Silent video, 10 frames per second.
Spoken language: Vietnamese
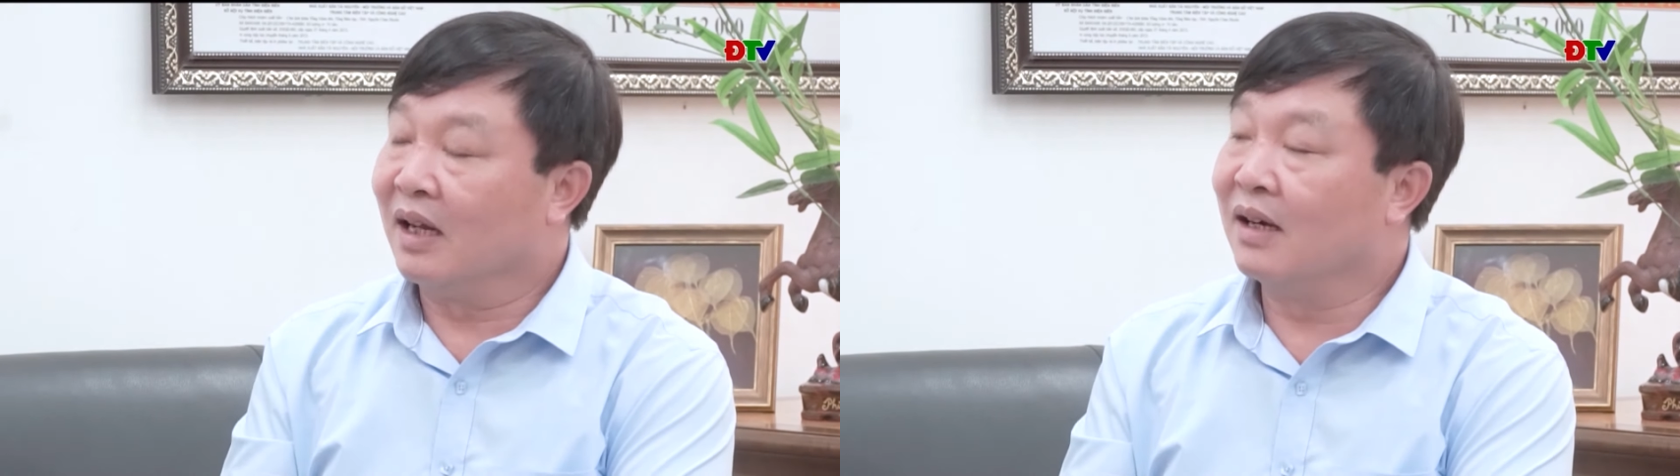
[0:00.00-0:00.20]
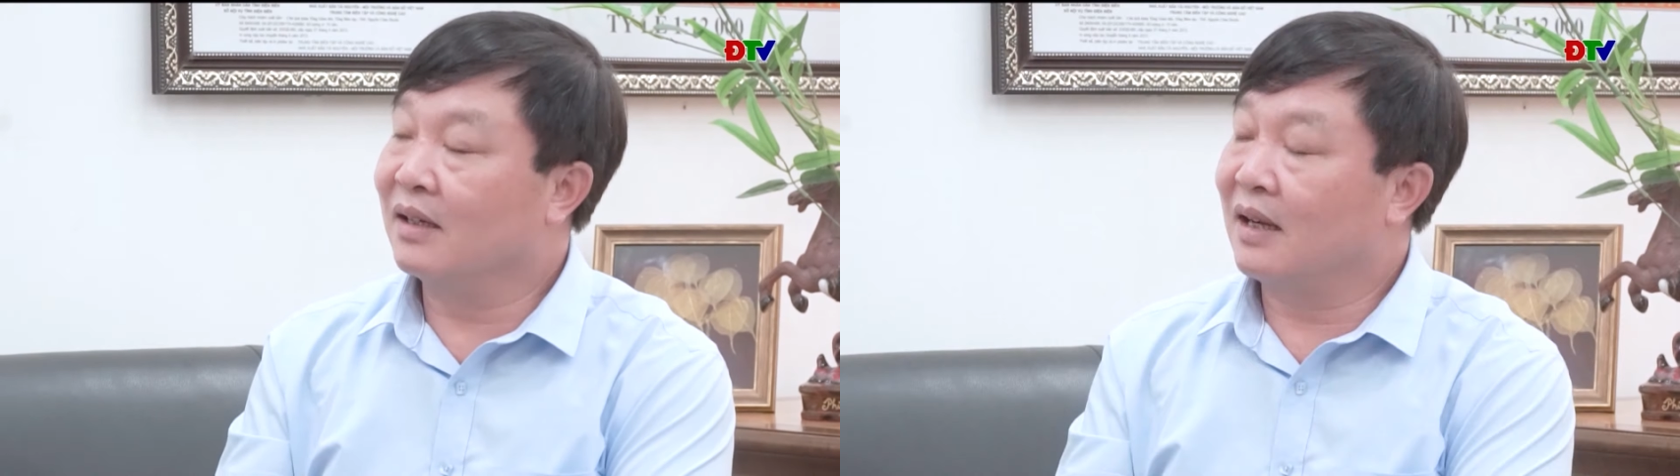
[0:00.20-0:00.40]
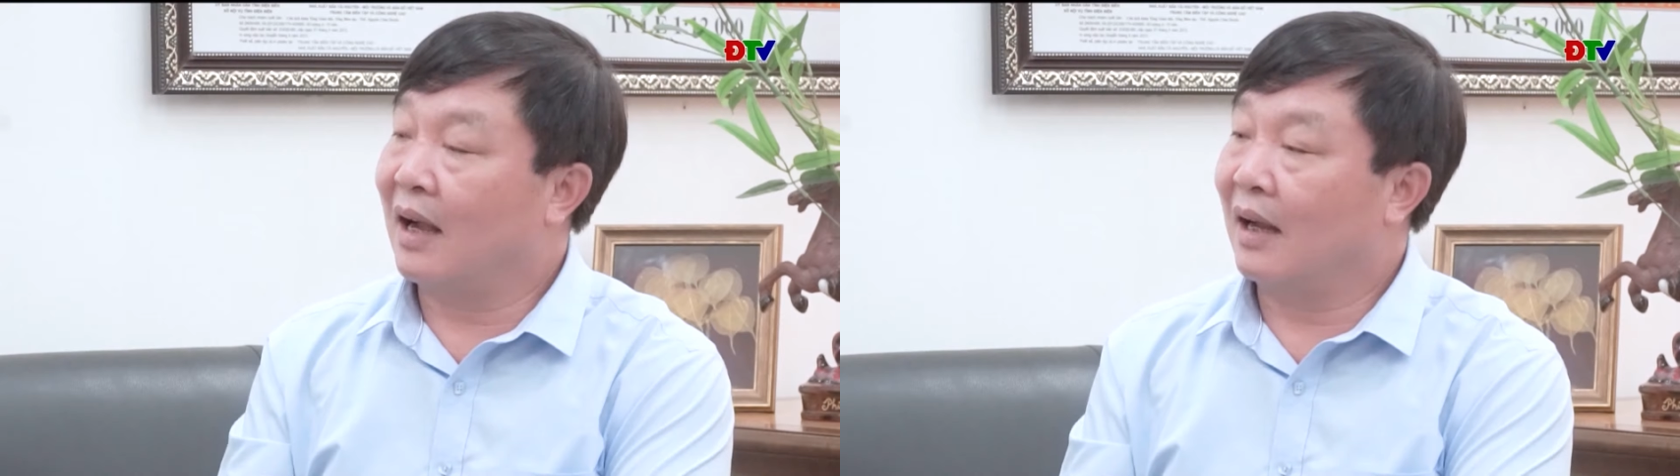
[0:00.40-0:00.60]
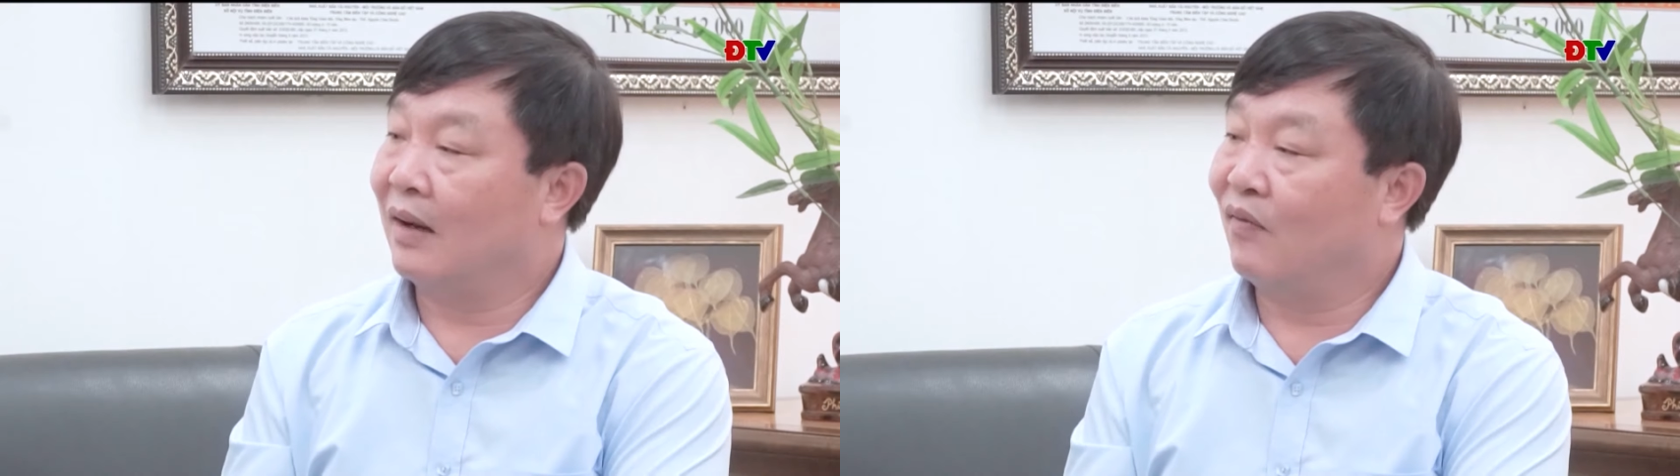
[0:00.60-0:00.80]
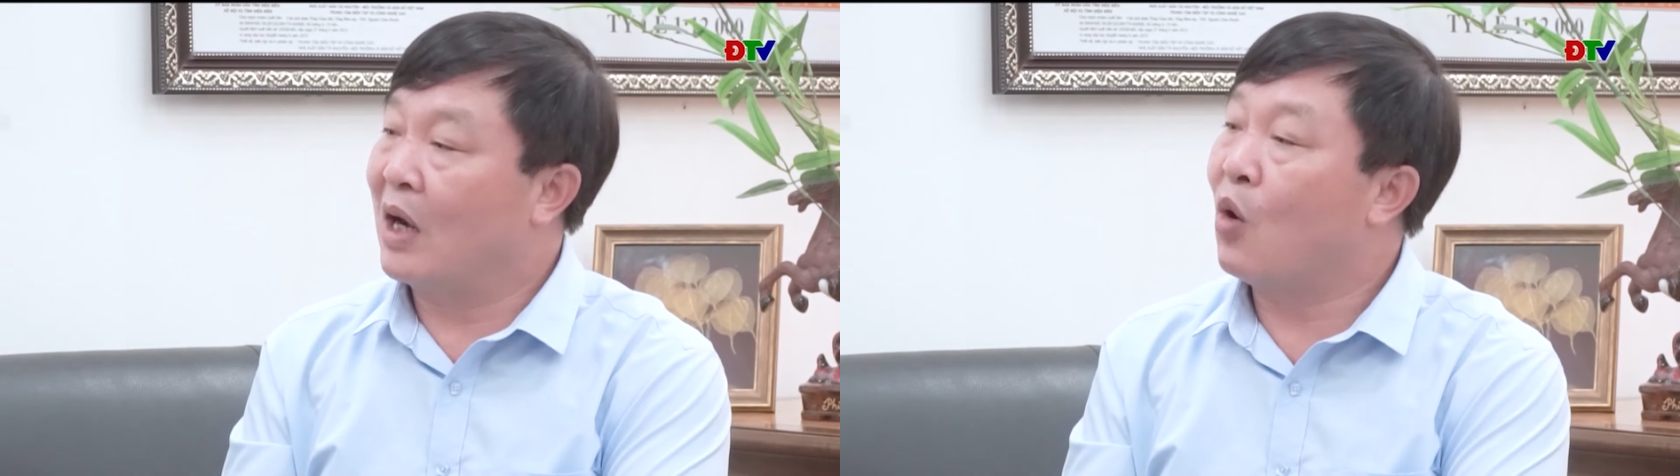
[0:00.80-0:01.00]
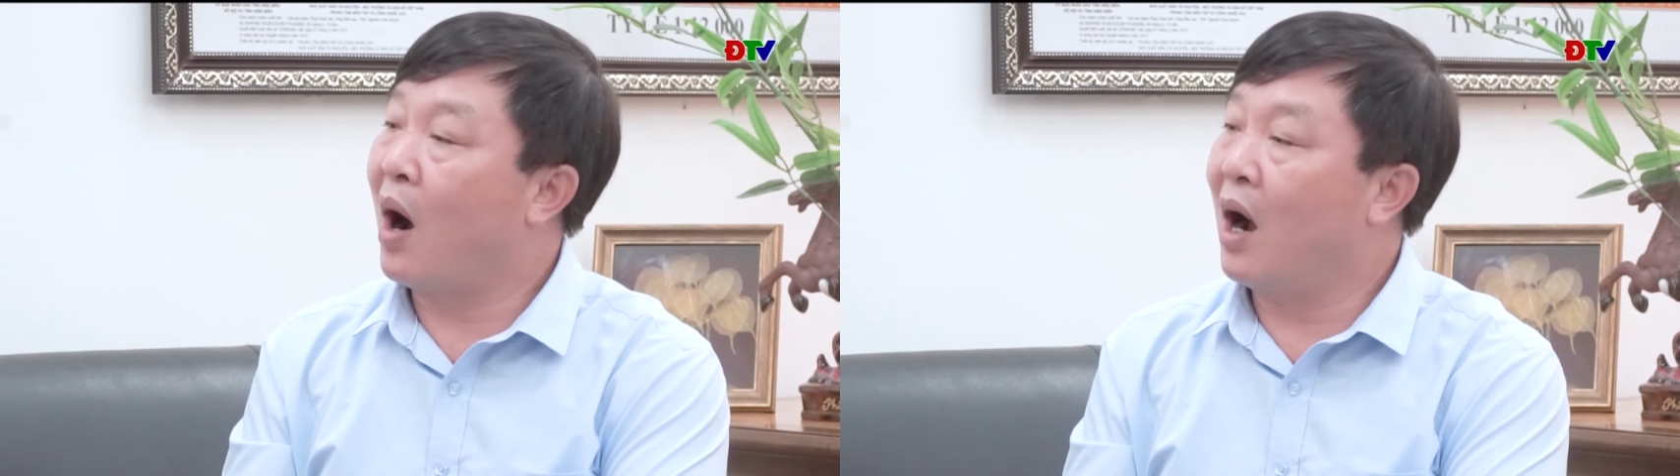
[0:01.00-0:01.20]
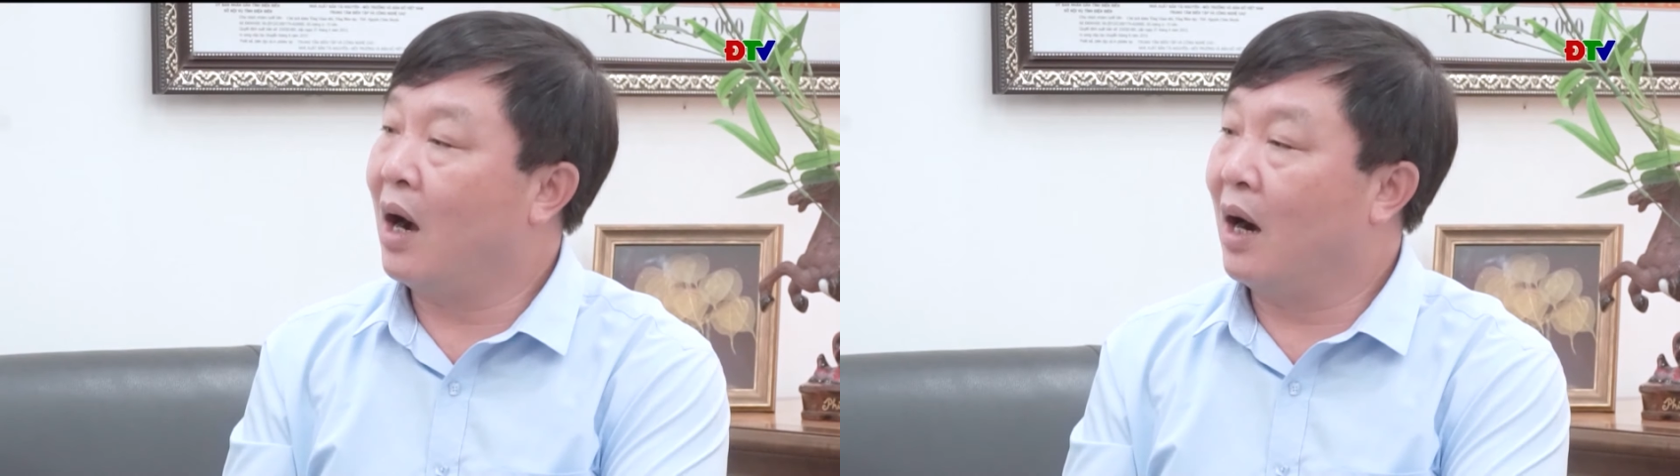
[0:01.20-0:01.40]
thức các cái văn hóa